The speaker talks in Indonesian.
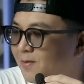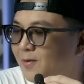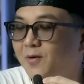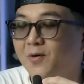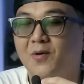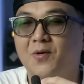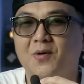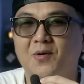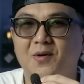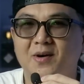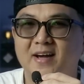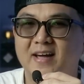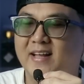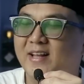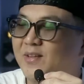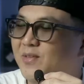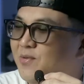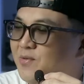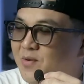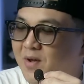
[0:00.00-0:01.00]
oh,
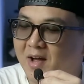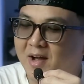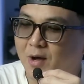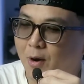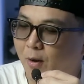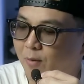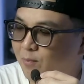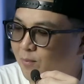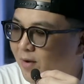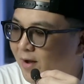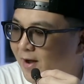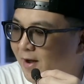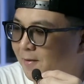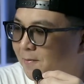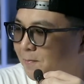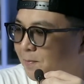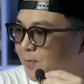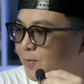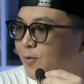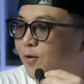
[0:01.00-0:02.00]
ini juga keren
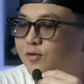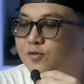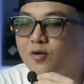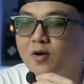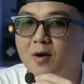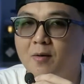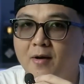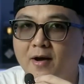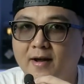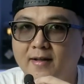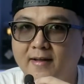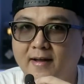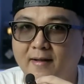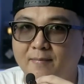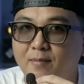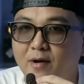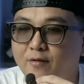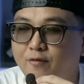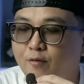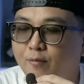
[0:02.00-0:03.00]
banget. Gue suka banget
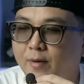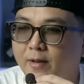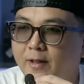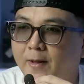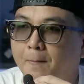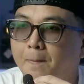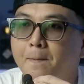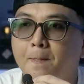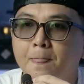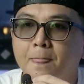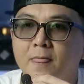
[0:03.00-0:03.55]
dengan parfum ini.